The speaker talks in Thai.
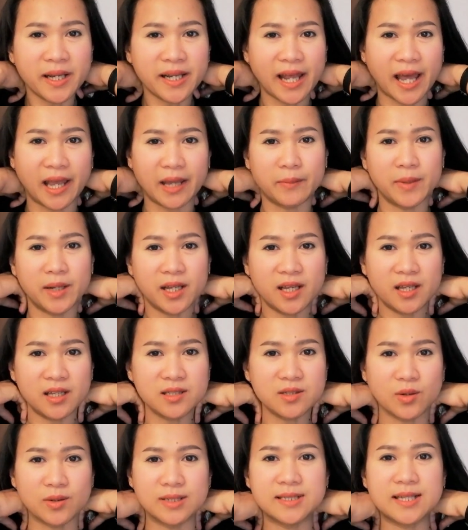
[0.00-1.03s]
ไปไหนไม่ได้
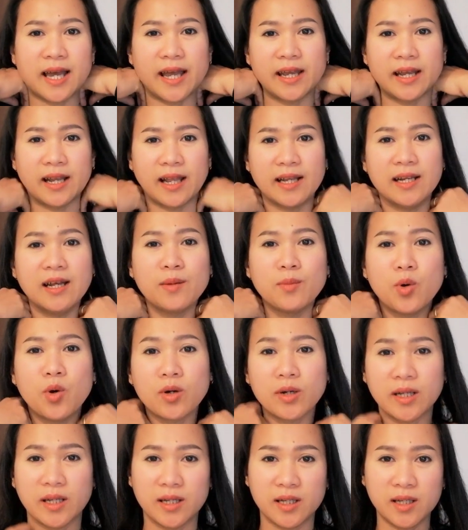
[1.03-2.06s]
สนใจอะไรเรื่องพว
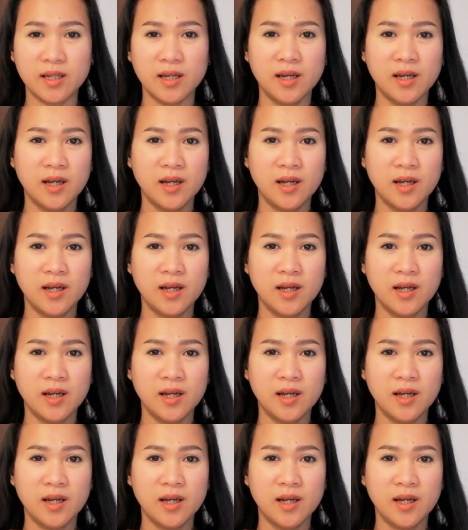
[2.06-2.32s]
กนี้